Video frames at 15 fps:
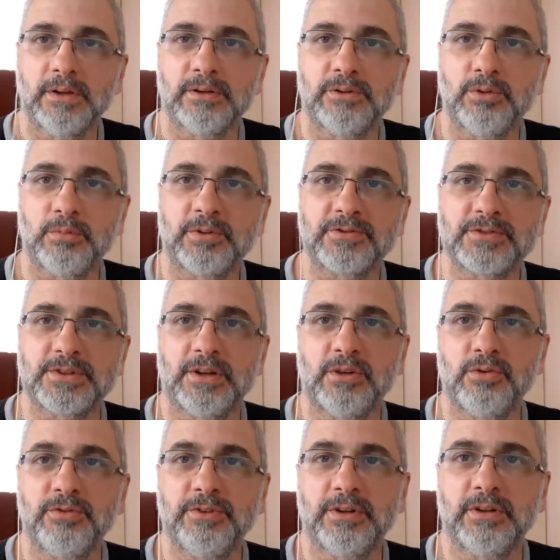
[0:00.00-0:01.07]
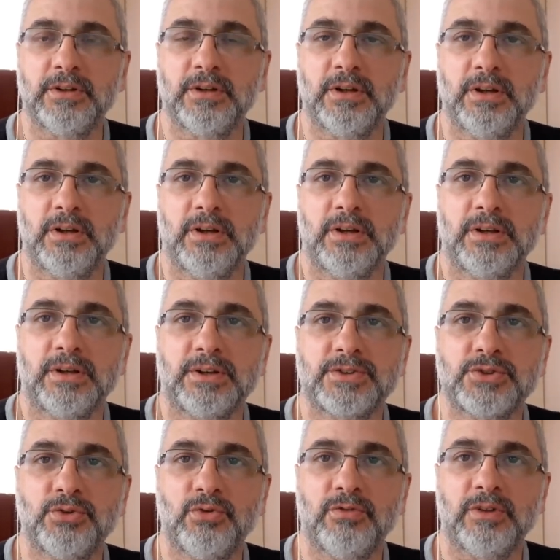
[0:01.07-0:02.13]
Доброго здоровья!
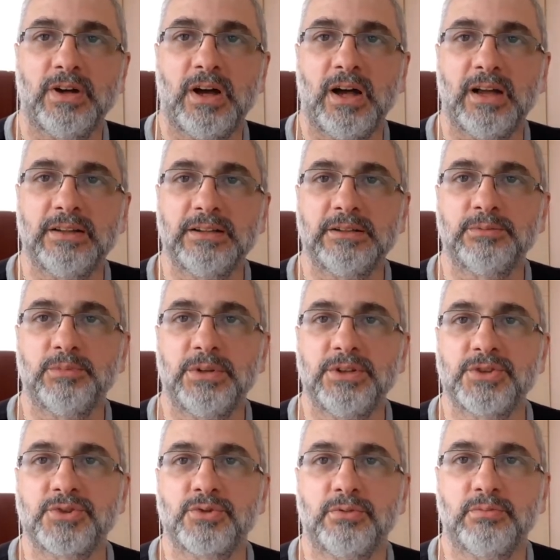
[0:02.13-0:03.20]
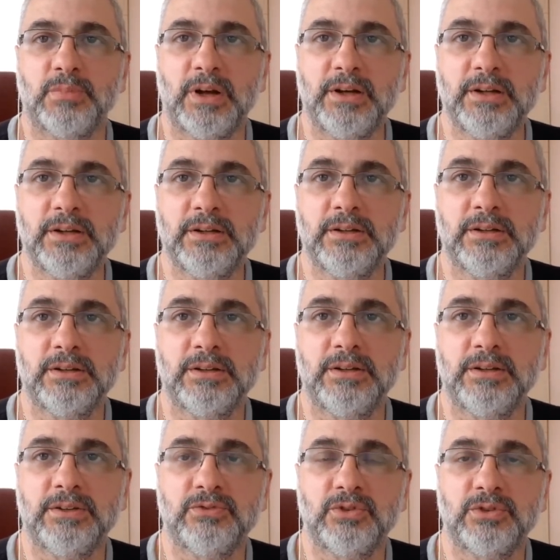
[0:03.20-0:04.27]
Снова Алан Манисон Мале и
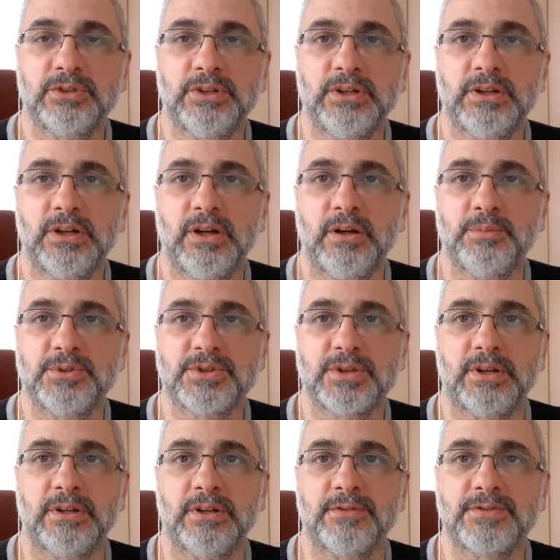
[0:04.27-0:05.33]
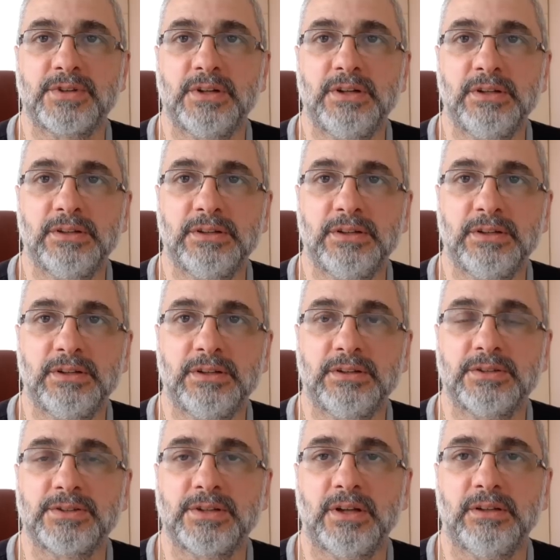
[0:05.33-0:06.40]
его книга «Описание Вселенной»,
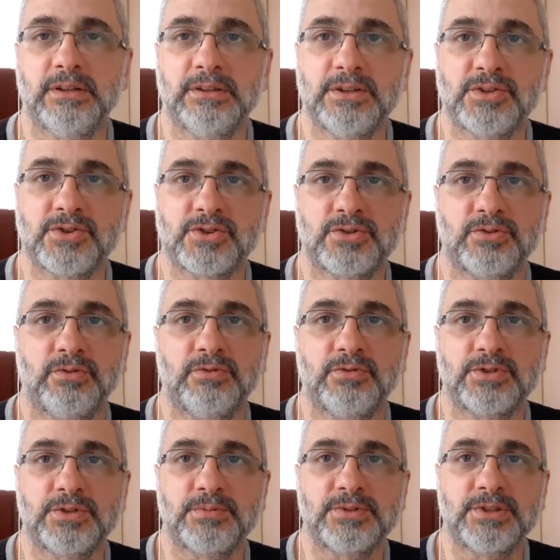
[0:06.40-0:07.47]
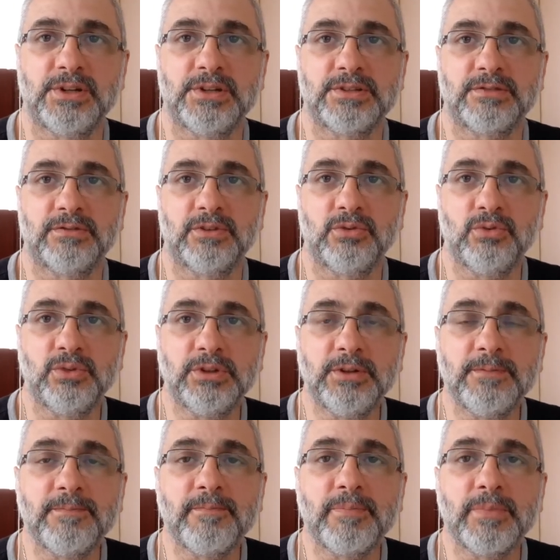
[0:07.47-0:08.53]
издание 1683 года,